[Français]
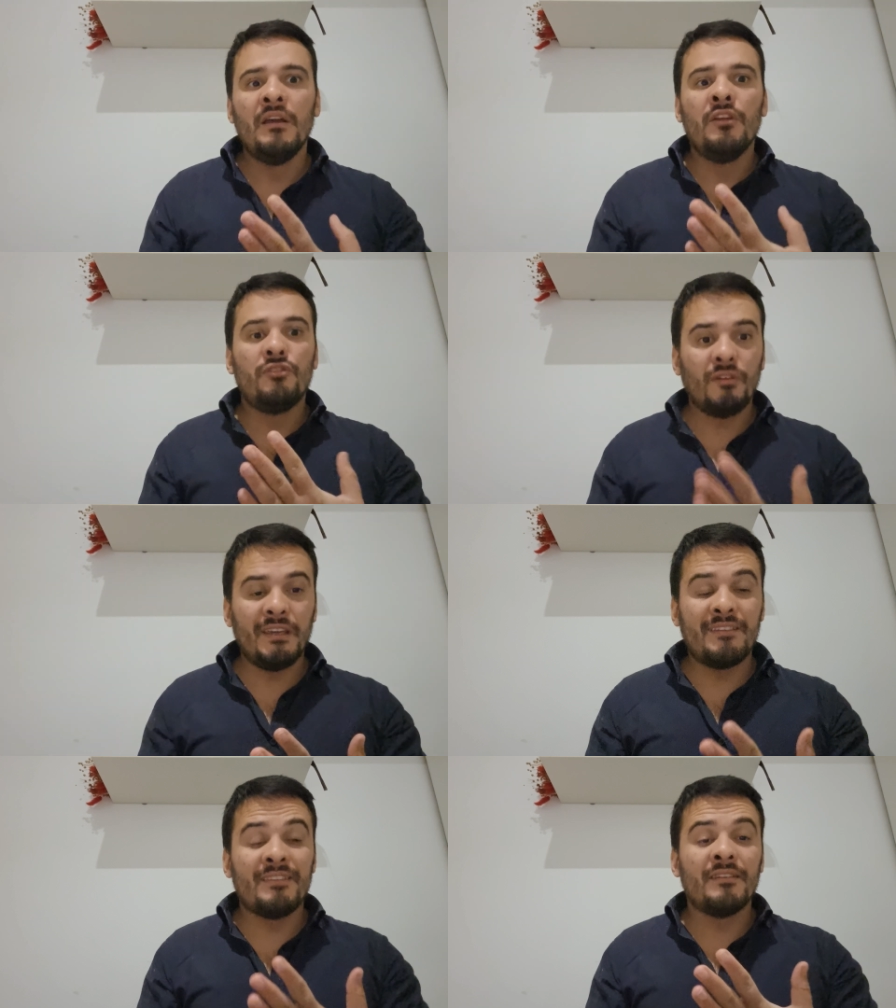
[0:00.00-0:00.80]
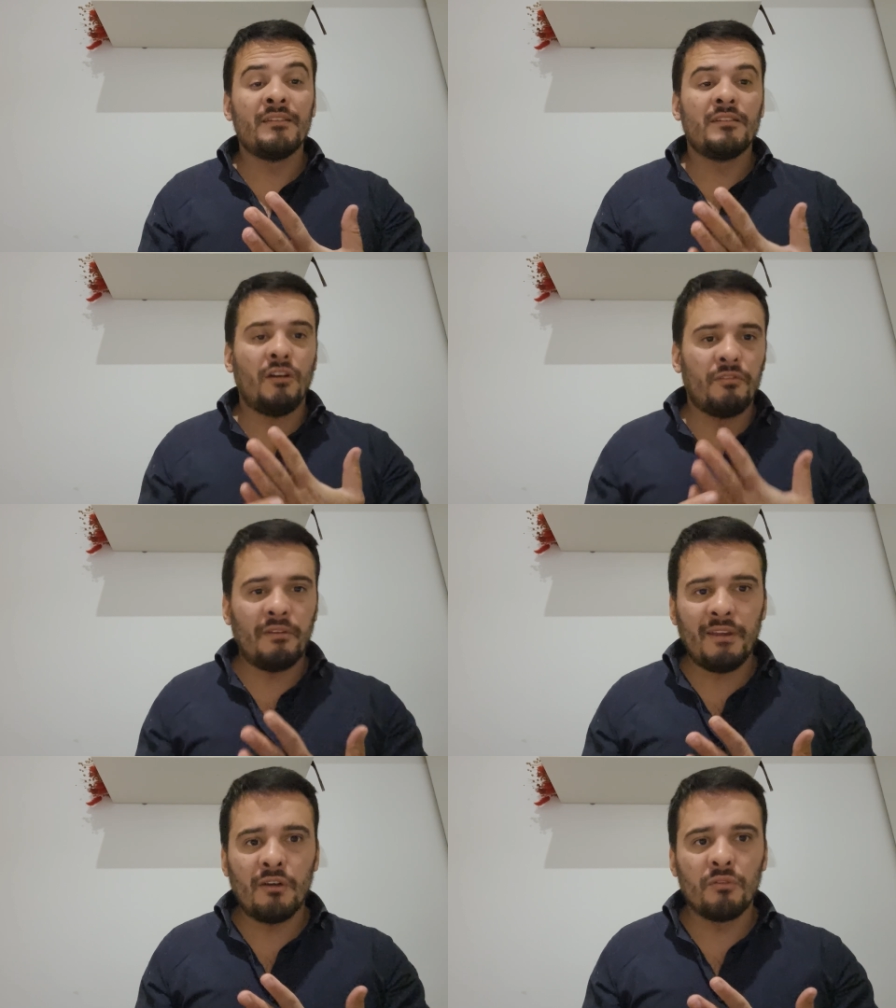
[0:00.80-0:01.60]
Sur X, quand vous
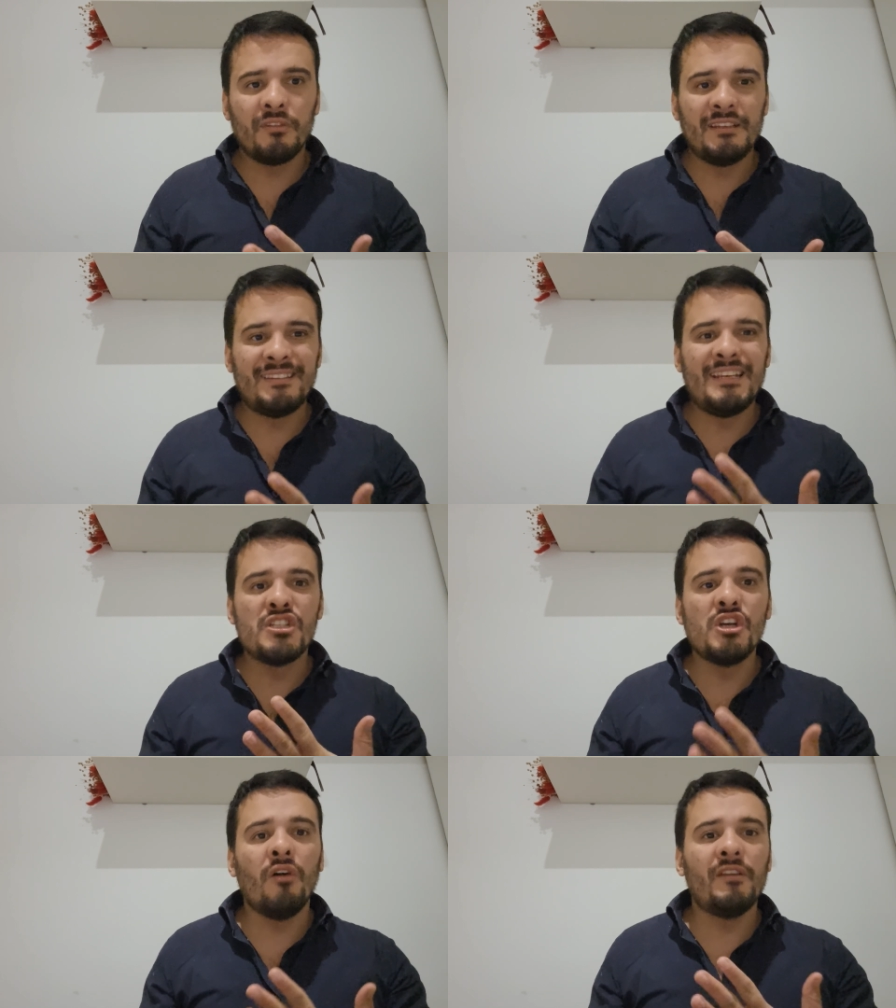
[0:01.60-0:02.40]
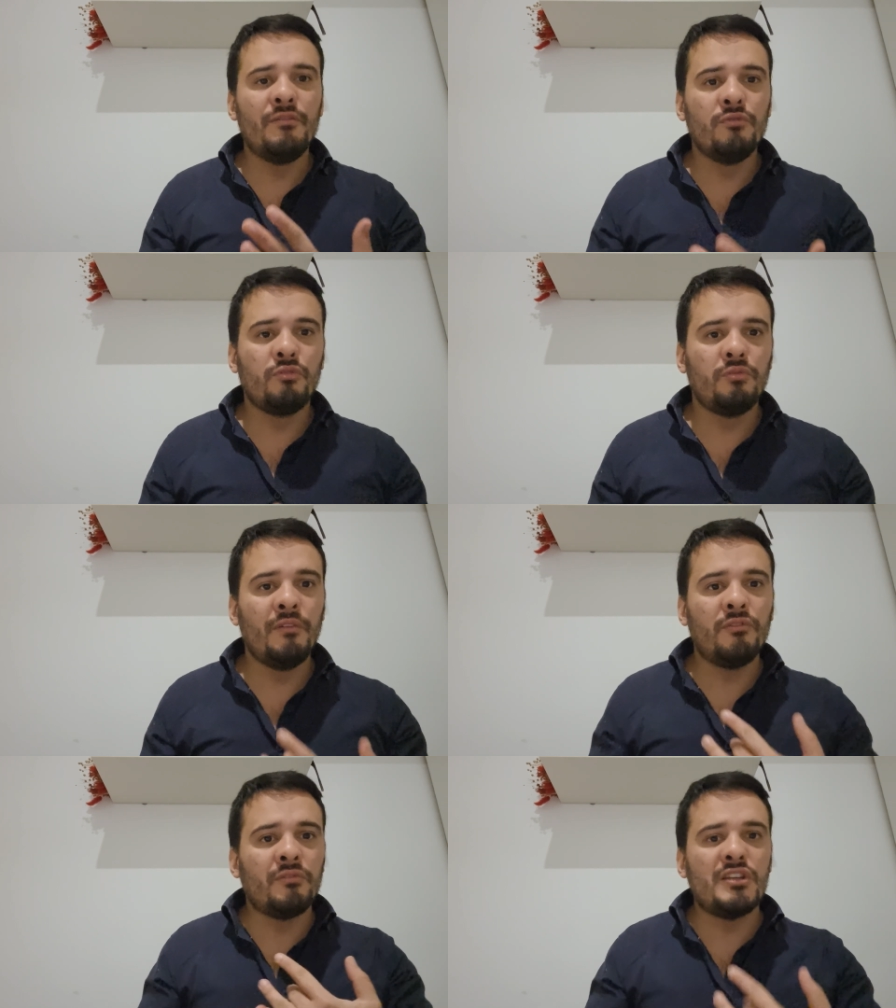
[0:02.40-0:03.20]
avez un compte X, les gens qui vous
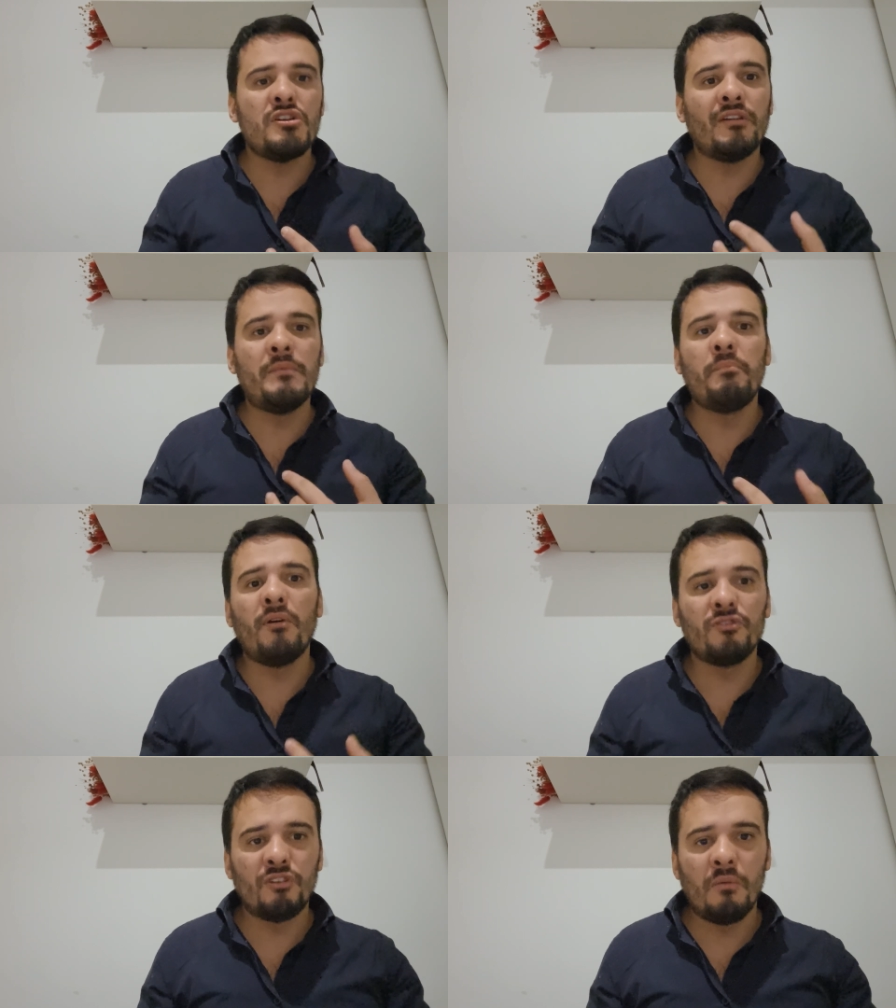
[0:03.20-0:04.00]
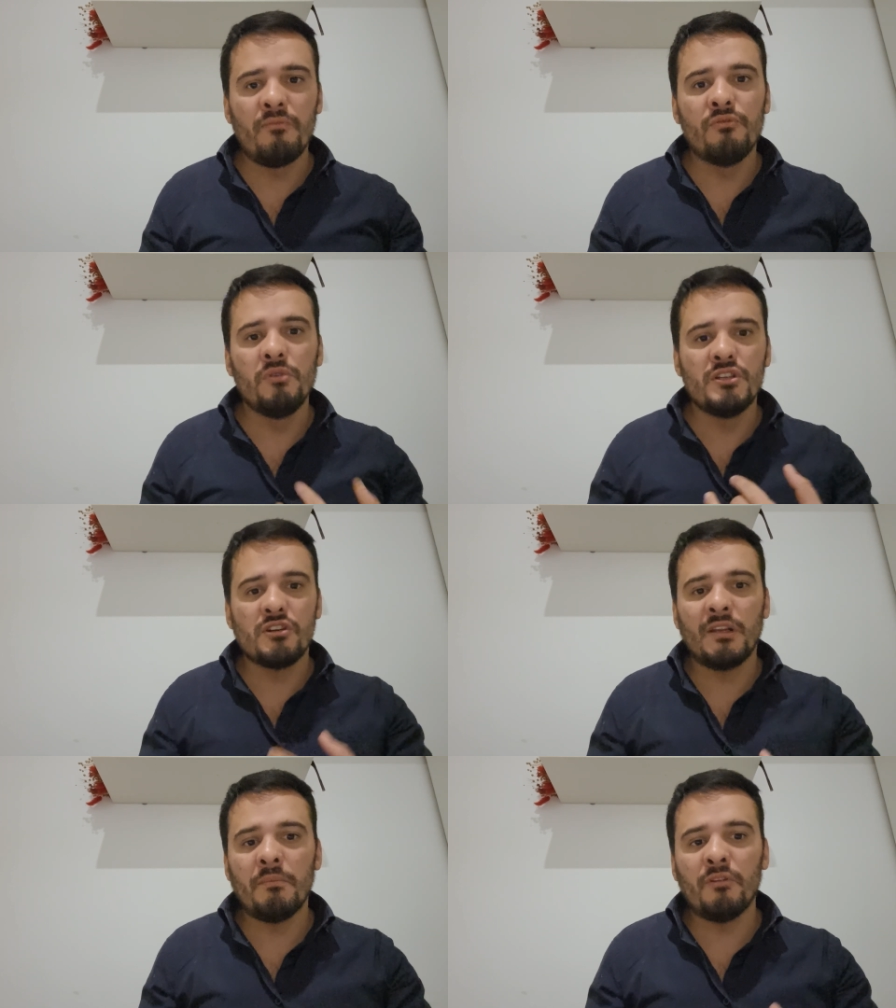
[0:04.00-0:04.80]
suivent sont des gens qui pensent comme vous. Les
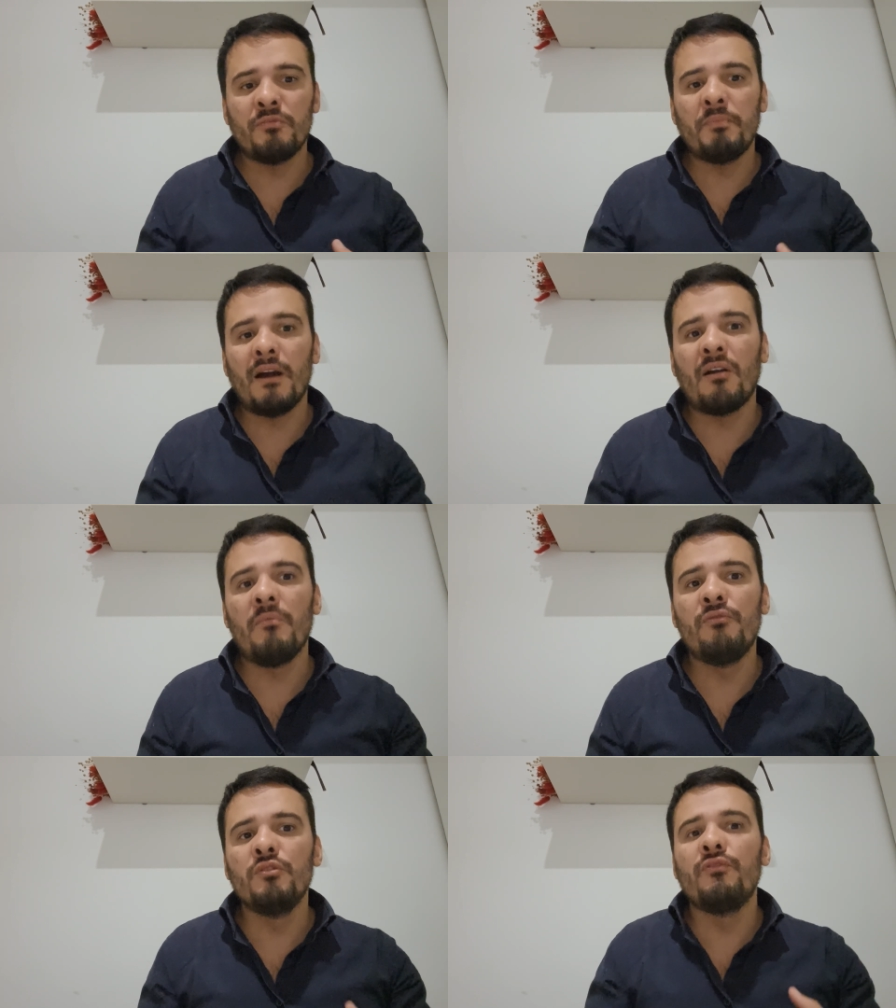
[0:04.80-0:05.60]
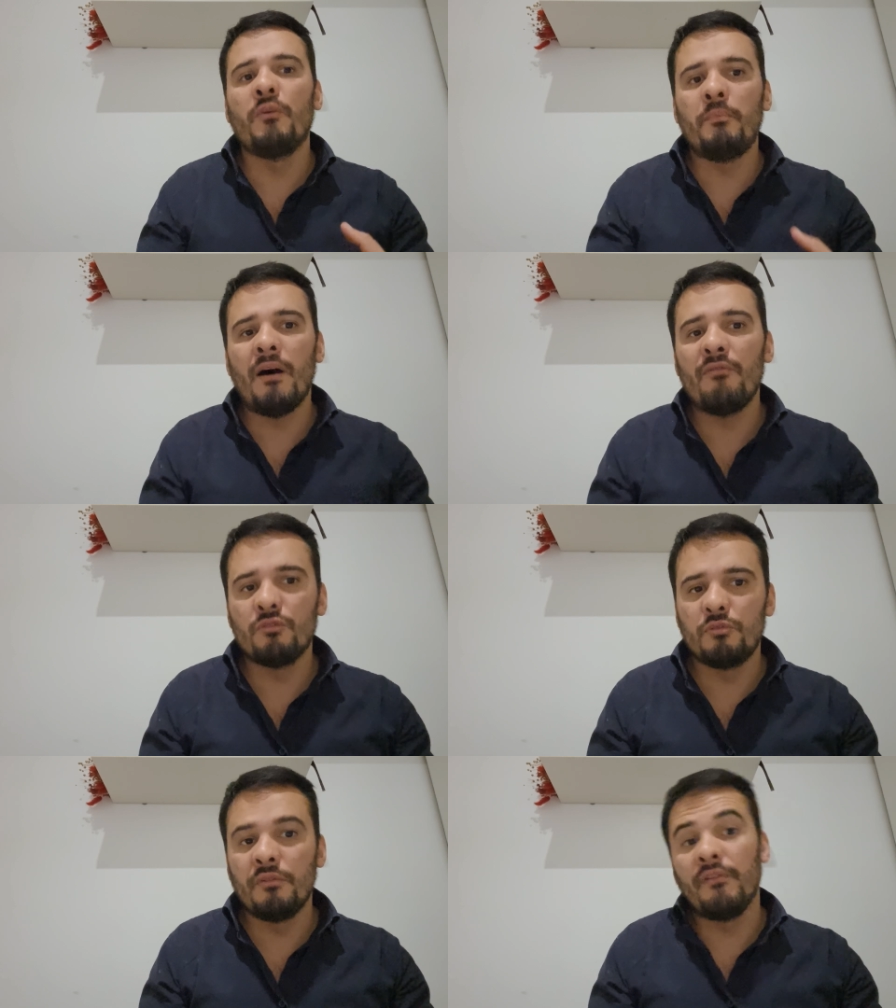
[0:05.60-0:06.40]
gens qui ne pensent pas comme vous ne vont pas
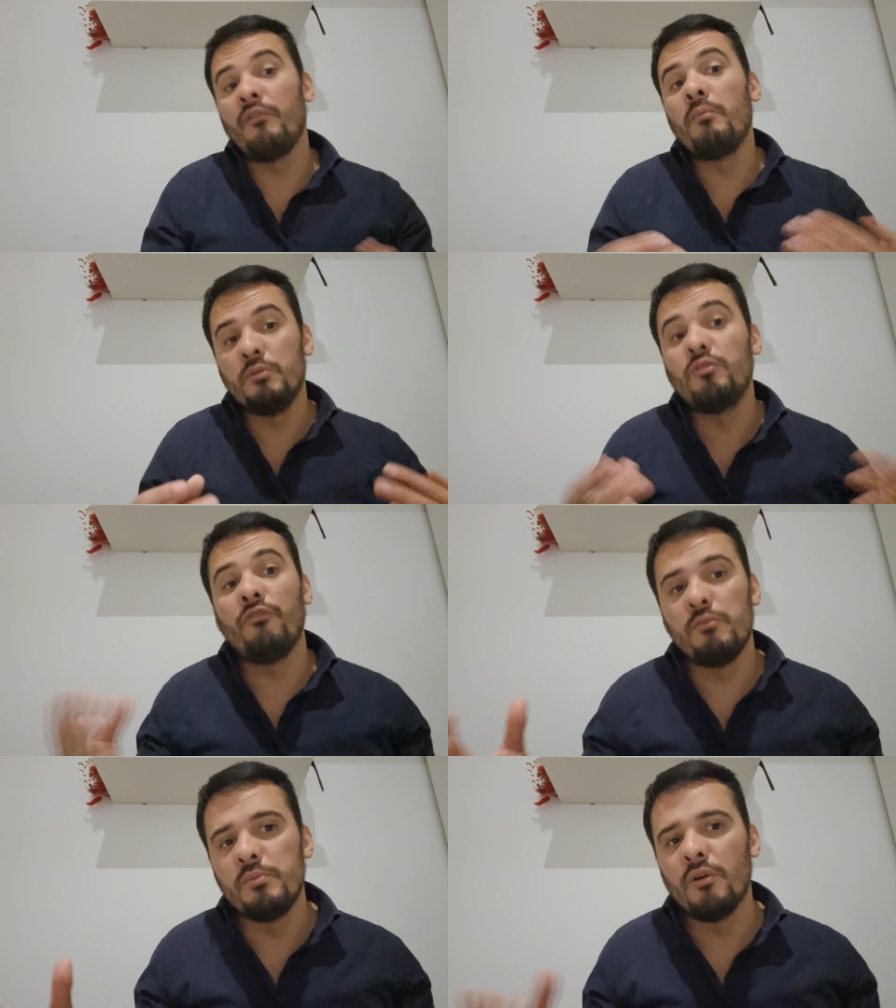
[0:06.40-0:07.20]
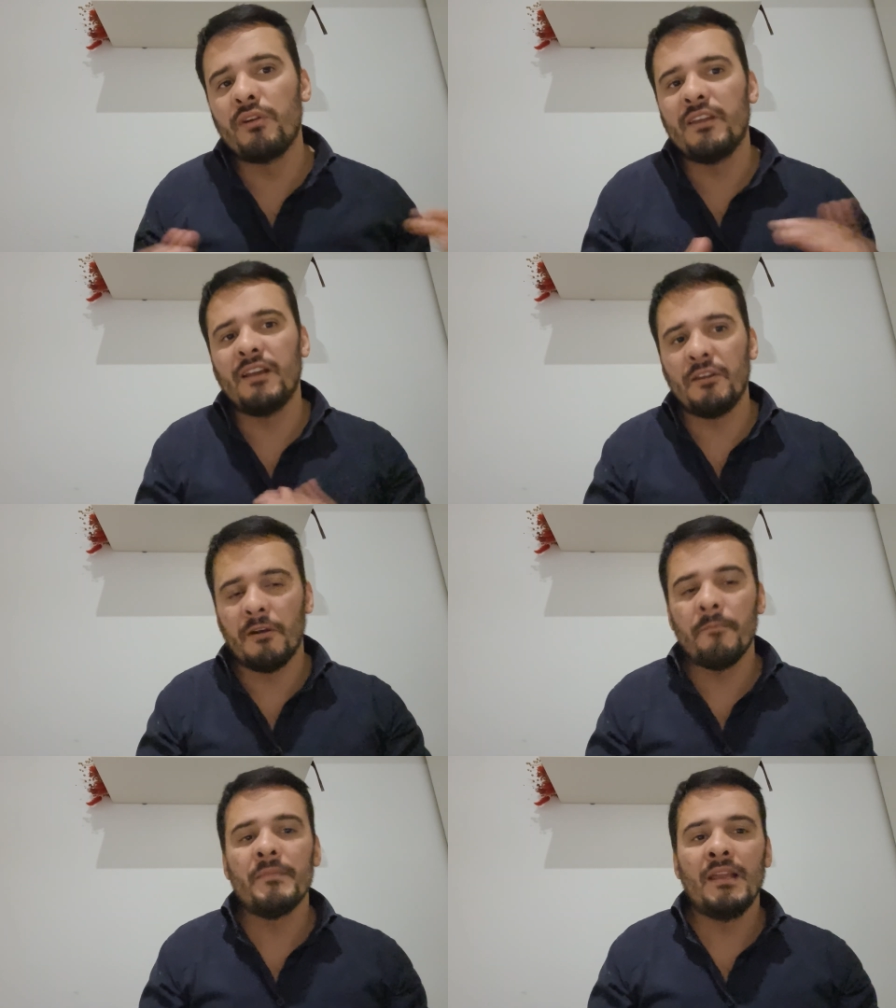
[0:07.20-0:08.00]
vous suivre. Ils vont plutôt vous bloquer d'ailleurs.